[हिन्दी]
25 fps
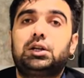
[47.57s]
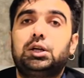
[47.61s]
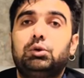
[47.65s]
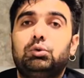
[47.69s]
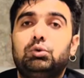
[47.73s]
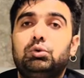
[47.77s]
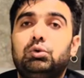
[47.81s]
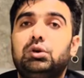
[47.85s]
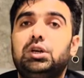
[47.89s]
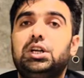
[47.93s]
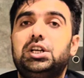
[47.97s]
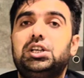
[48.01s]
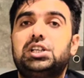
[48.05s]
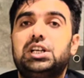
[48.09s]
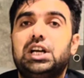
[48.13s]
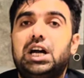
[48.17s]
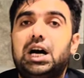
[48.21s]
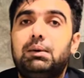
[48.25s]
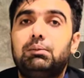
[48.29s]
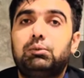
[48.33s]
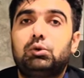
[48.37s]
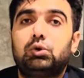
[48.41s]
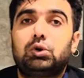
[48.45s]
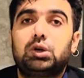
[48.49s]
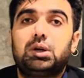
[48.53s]
से उन्होंने
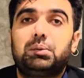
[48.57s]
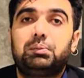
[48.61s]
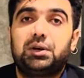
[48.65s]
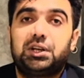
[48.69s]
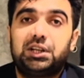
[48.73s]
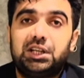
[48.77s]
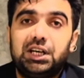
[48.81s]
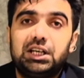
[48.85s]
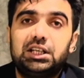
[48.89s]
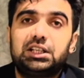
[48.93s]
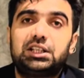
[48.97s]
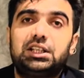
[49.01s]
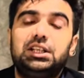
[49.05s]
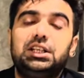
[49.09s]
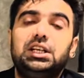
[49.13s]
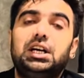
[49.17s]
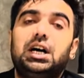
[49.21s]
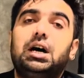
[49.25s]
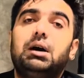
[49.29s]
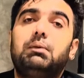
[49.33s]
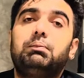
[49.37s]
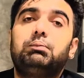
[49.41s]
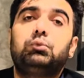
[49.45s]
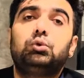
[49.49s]
इस्लाम को रिप्रेजेंट किया